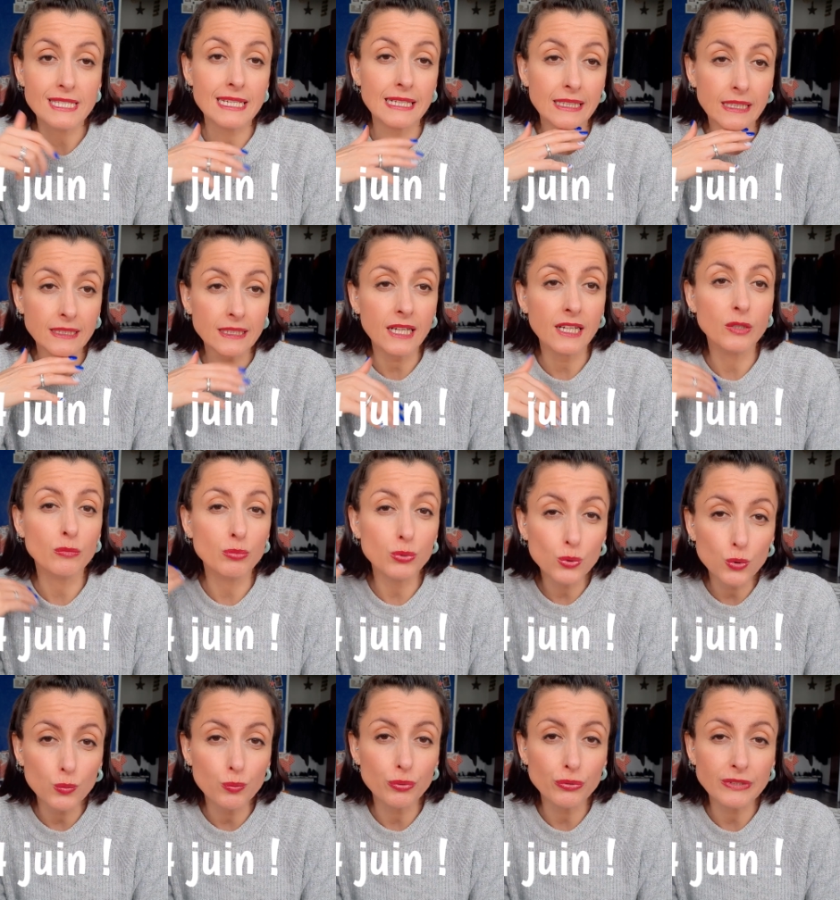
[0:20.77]
Cette année, elle est
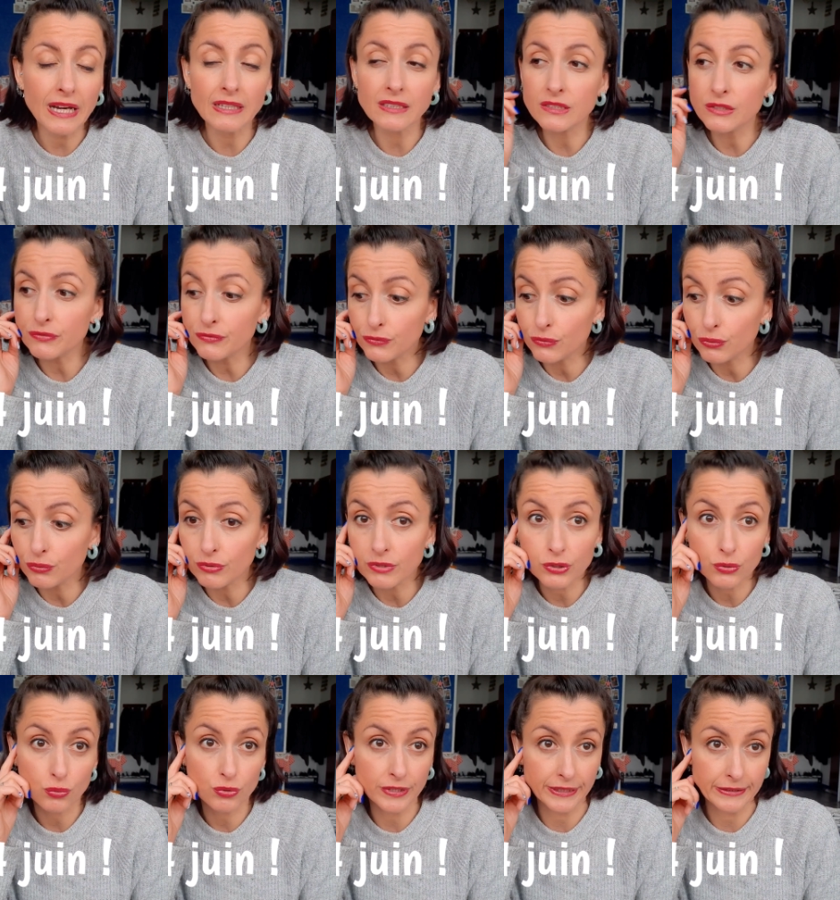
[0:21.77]
beaucoup plus tardive que
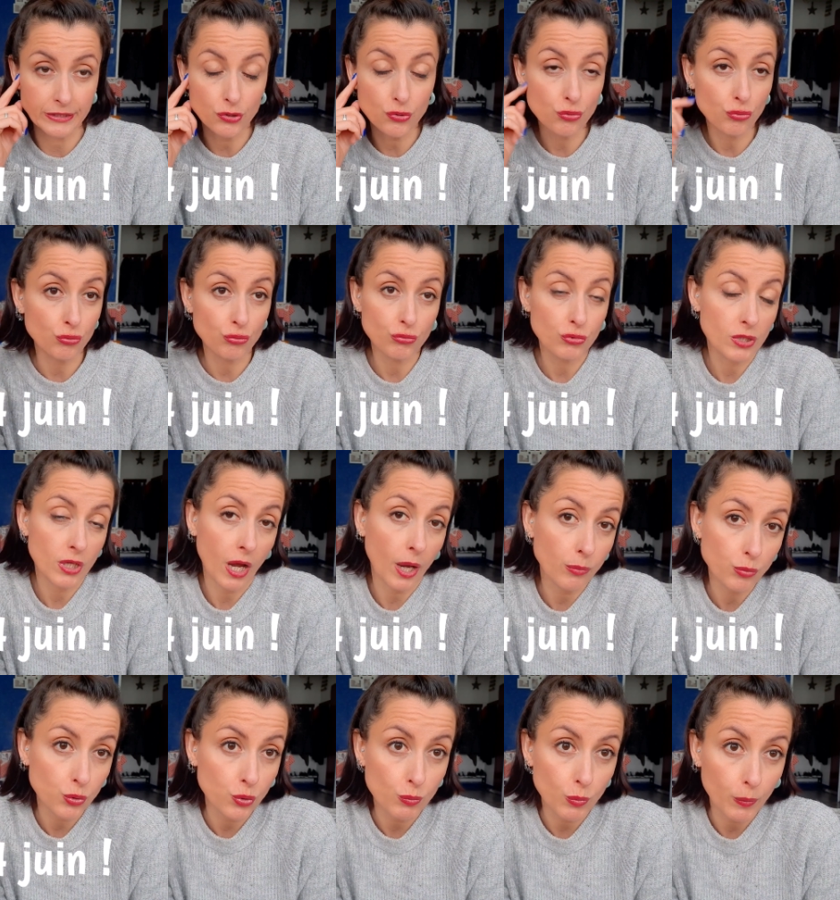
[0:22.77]
les autres années, je ne sais
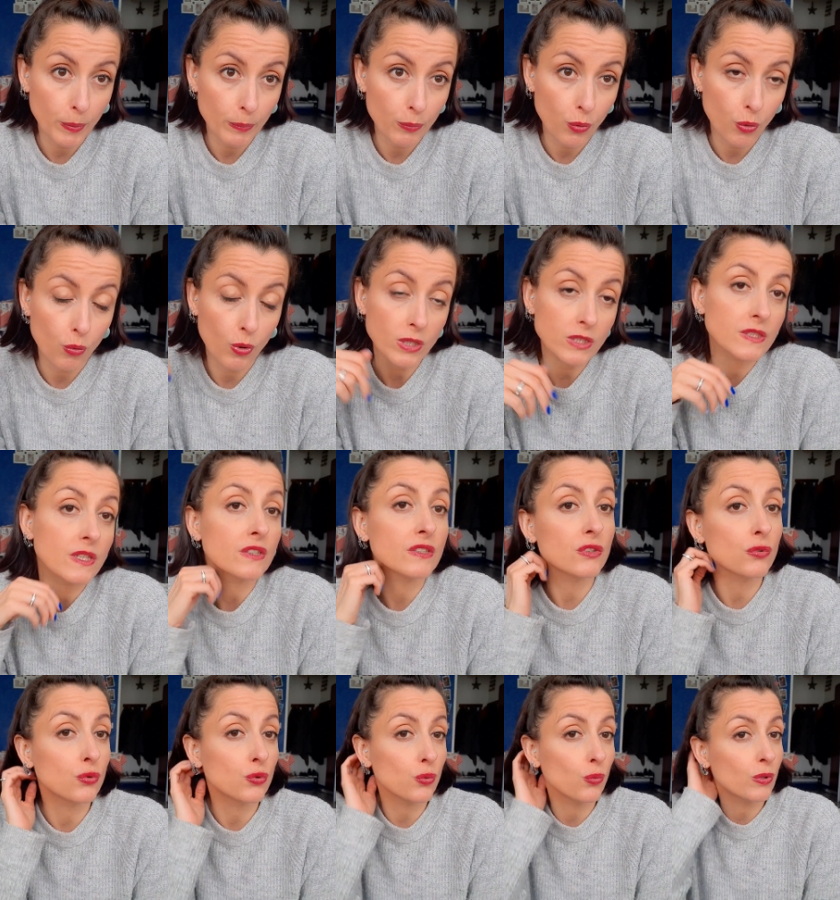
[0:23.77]
absolument pas pourquoi, ça
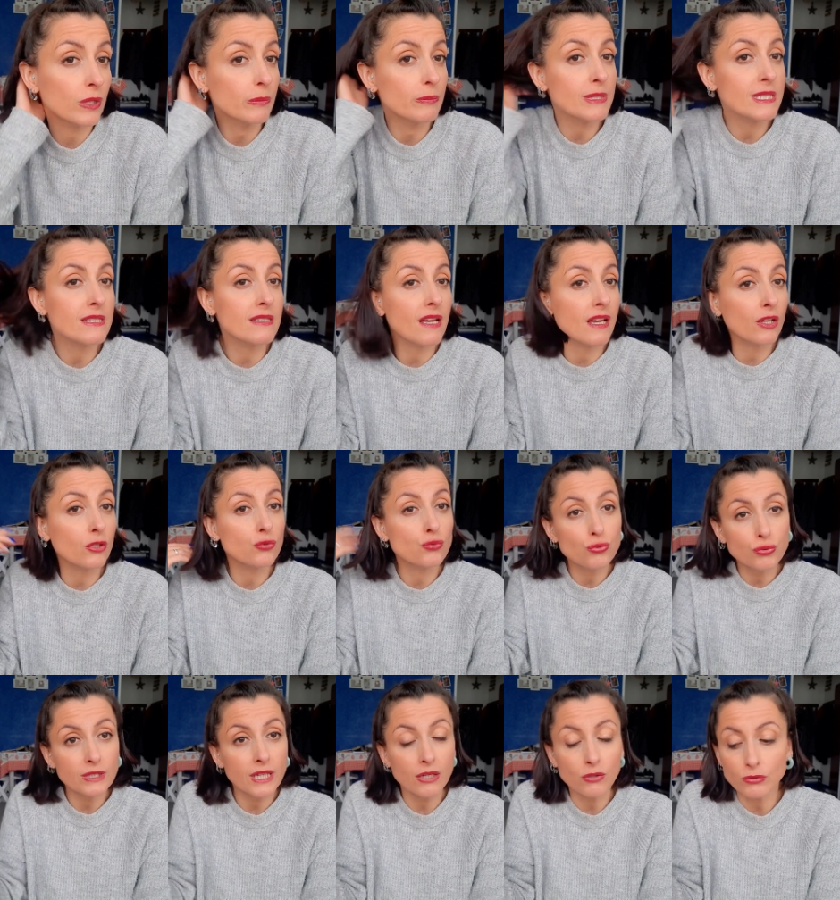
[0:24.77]
ce sont les mystères
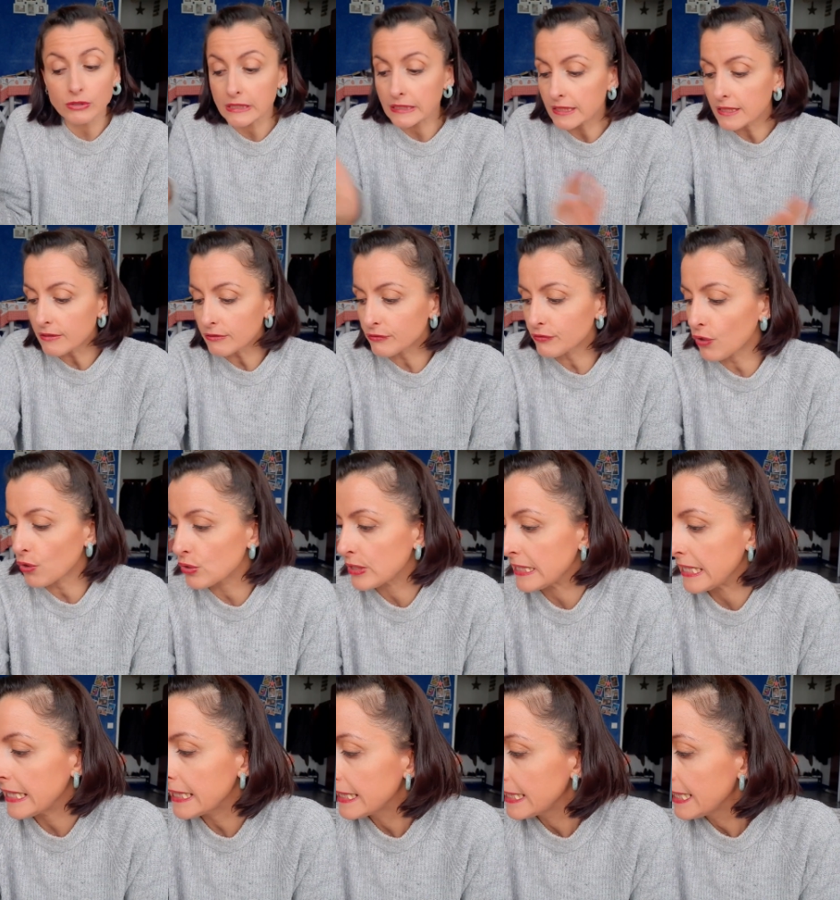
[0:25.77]
du calendrier
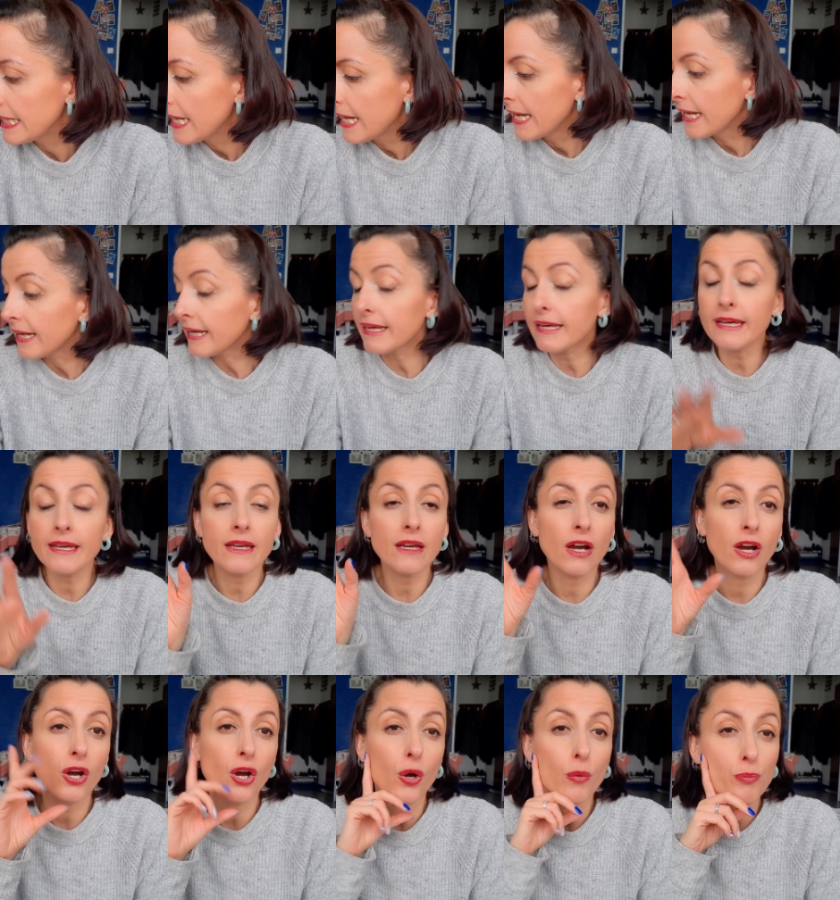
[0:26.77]
français. Et
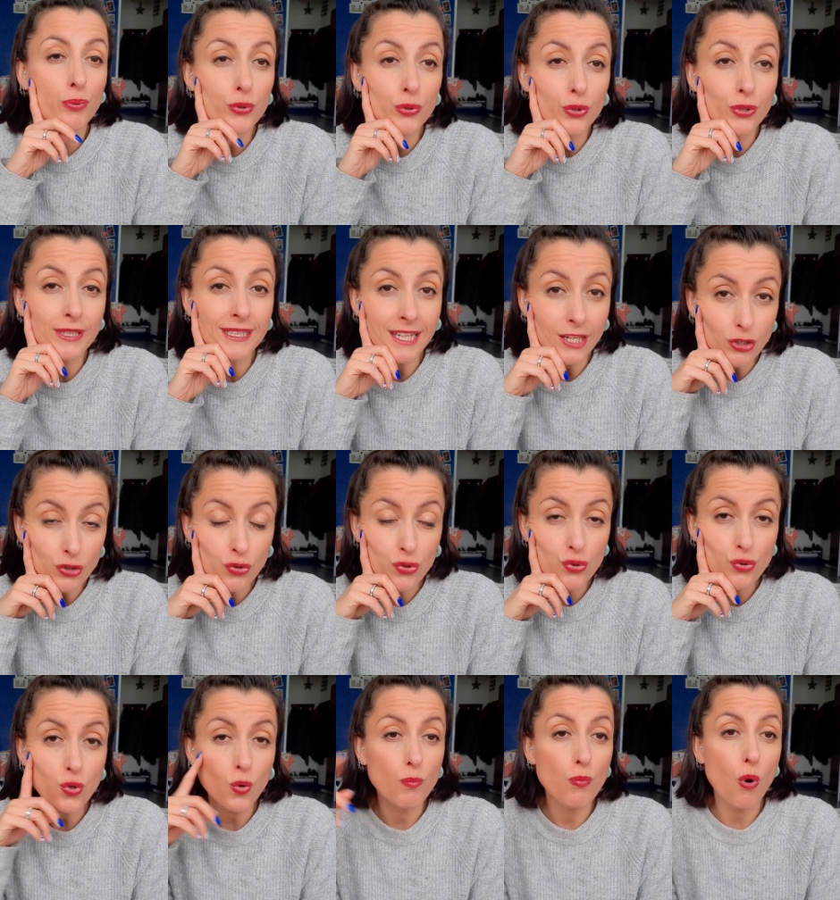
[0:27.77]
euh, plus que
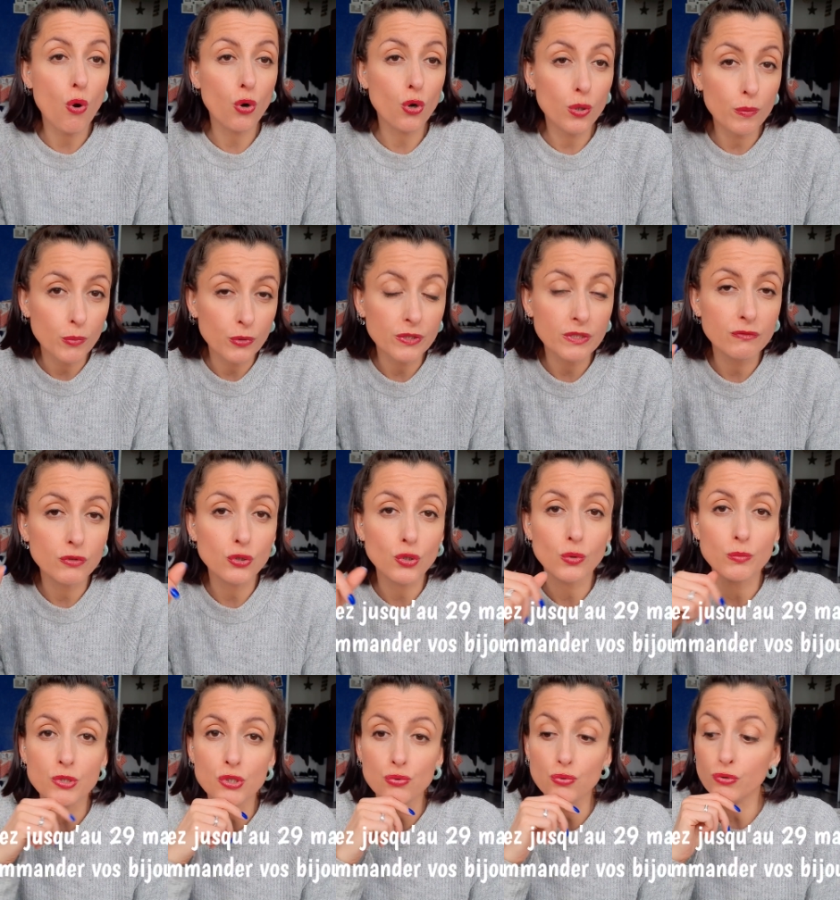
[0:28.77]
quelques jours pour commander
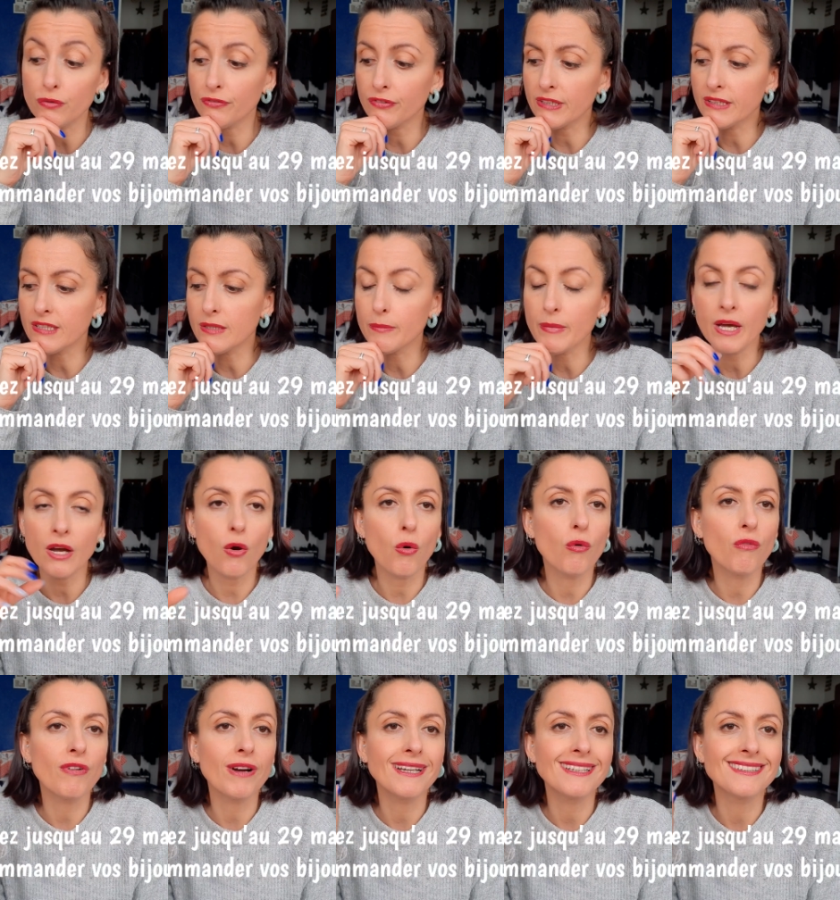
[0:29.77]
votre bijou de fête des mères,
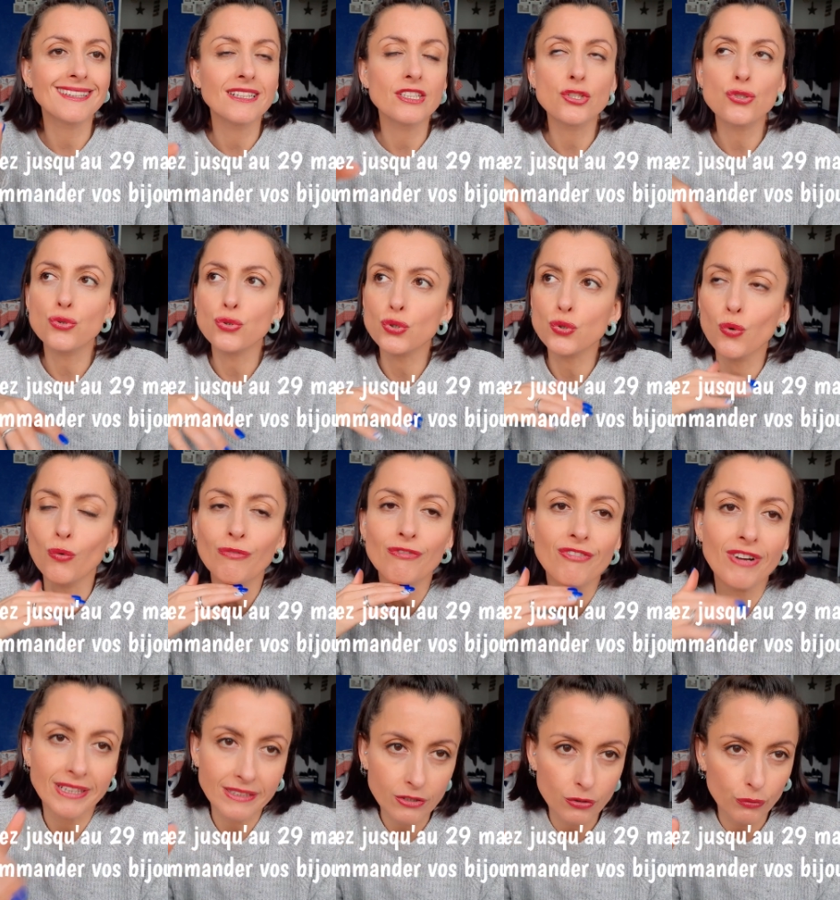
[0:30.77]
on va étaler jusqu'au
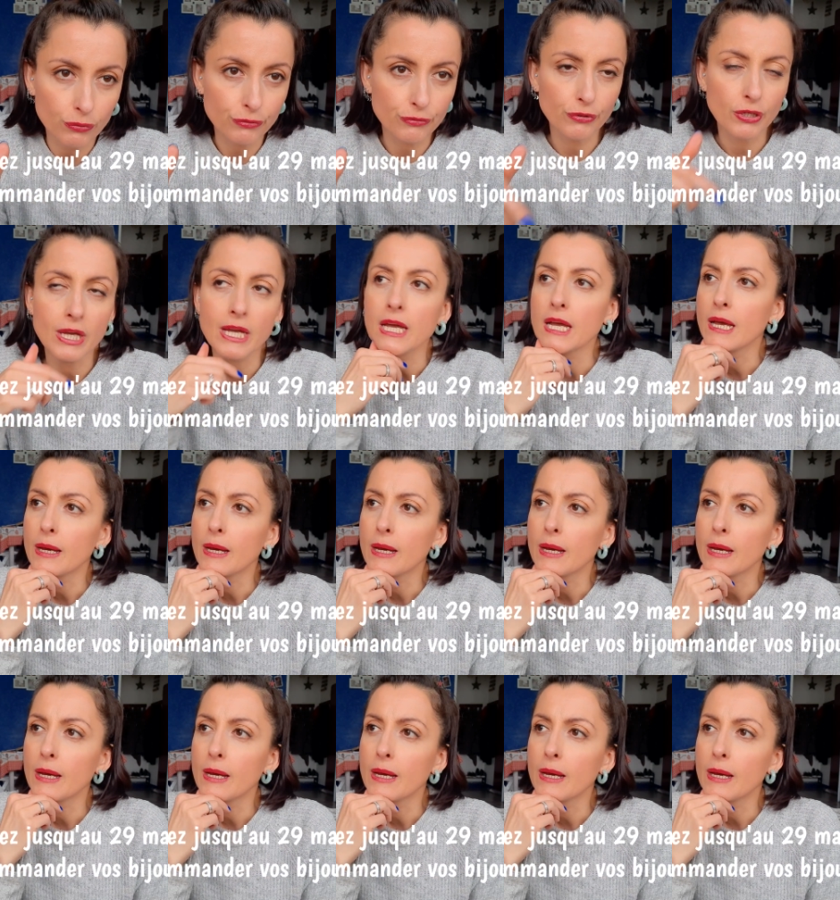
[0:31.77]
29.